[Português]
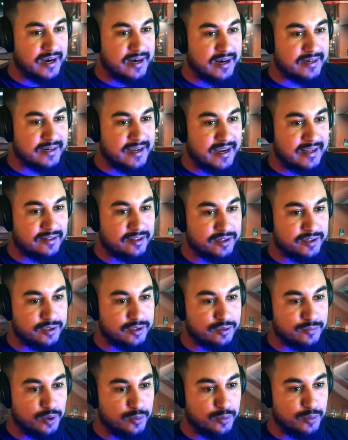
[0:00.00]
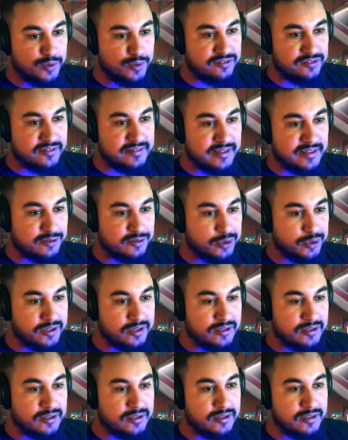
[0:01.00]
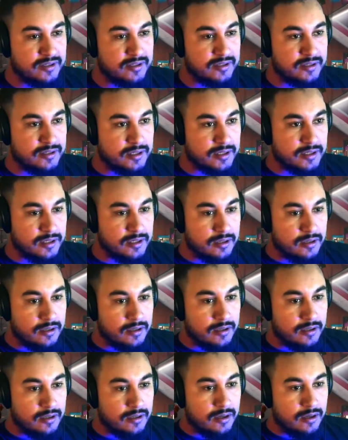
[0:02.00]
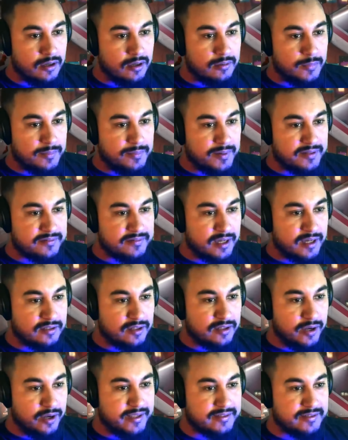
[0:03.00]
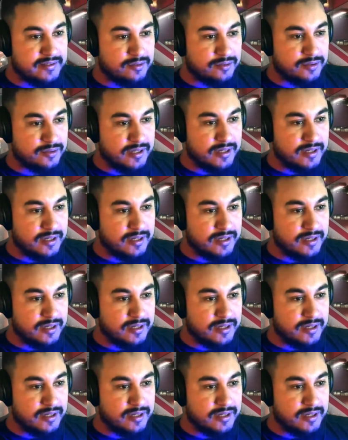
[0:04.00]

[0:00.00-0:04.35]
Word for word: gargalo aqui no meu processador. Bom, rapaziada, ó, entro no